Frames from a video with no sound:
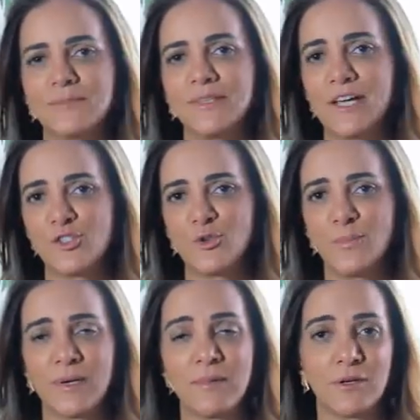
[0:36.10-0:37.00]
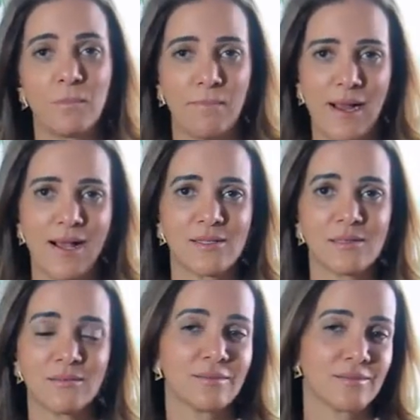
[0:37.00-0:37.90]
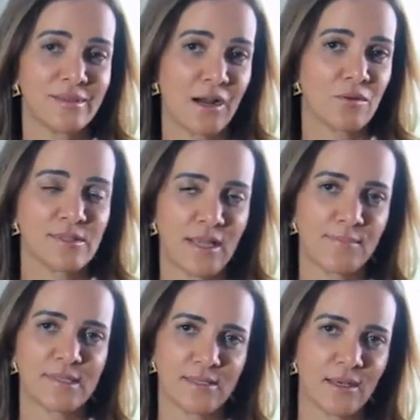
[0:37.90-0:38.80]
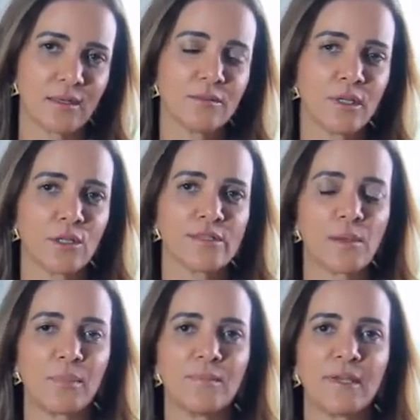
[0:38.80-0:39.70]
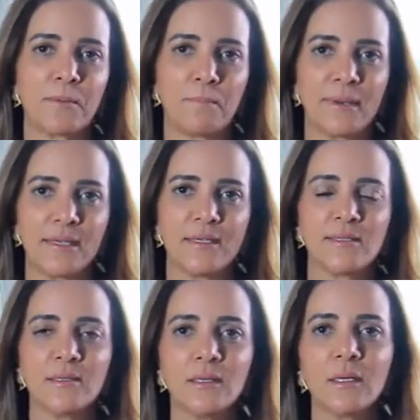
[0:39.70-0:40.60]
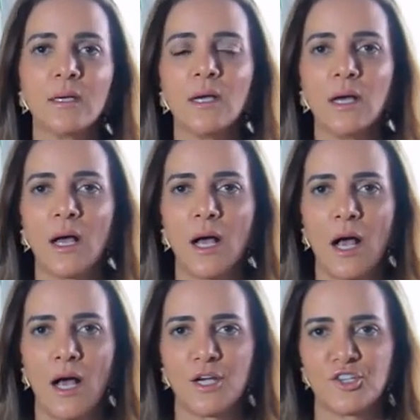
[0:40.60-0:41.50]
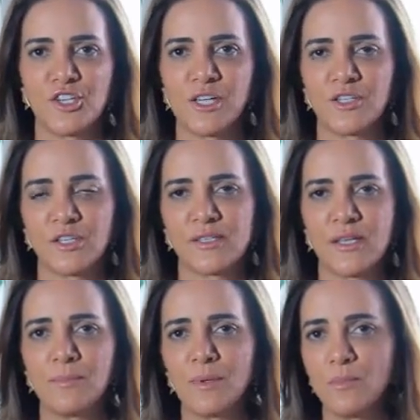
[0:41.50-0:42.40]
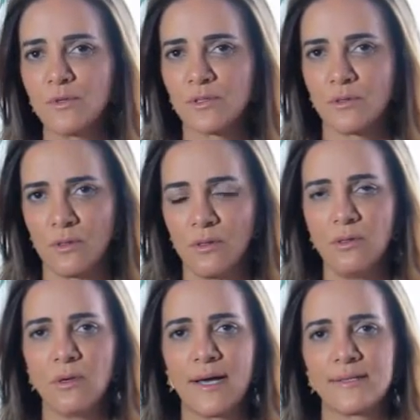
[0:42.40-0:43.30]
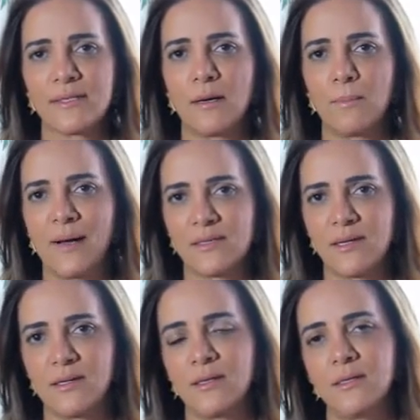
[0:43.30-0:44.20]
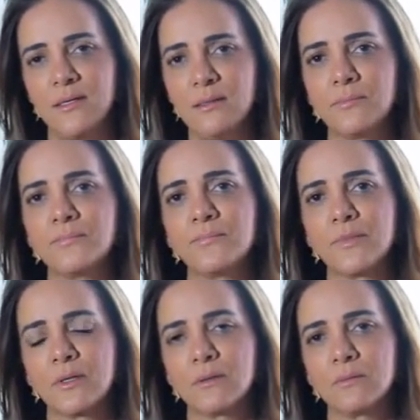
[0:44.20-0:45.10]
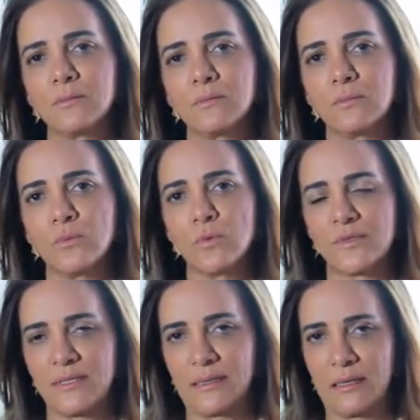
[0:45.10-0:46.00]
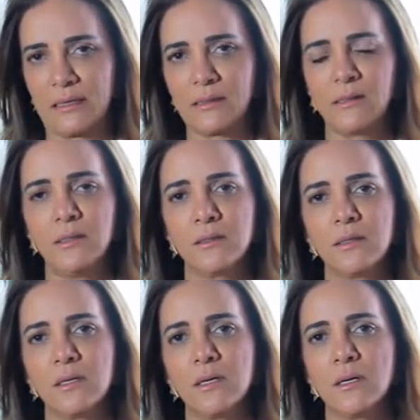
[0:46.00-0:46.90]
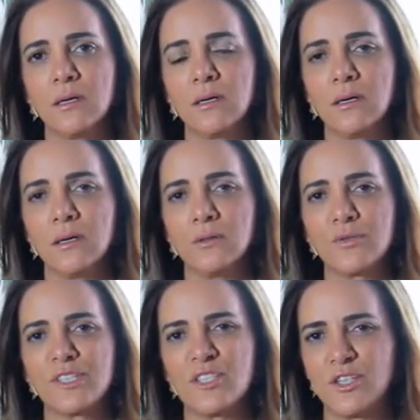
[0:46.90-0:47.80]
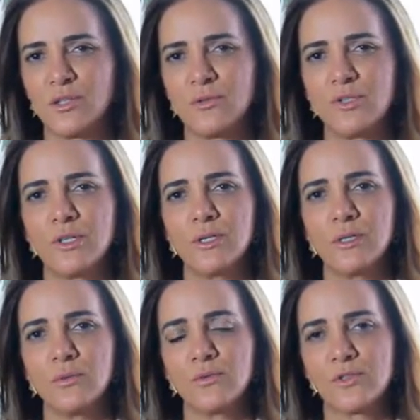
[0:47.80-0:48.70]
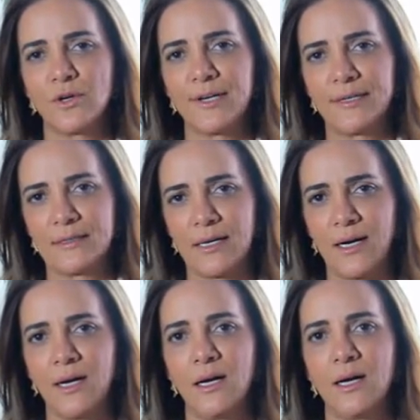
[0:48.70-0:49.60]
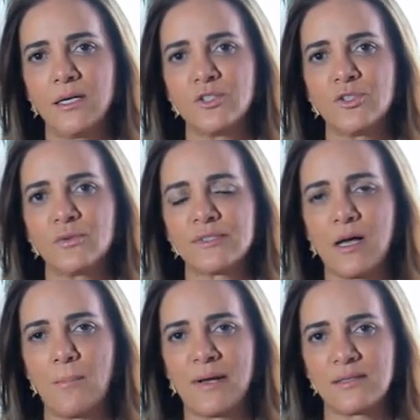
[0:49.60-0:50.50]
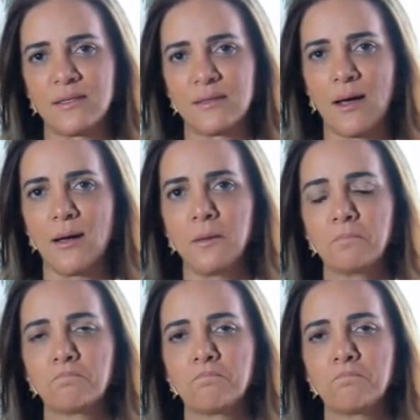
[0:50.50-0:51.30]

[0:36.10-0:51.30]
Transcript: Desde o primeiro passo da concepção da nossa primeira empresa, a gente sempre buscou essa parceria com o SENAC, no sentido de nos orientar, de nos capacitar,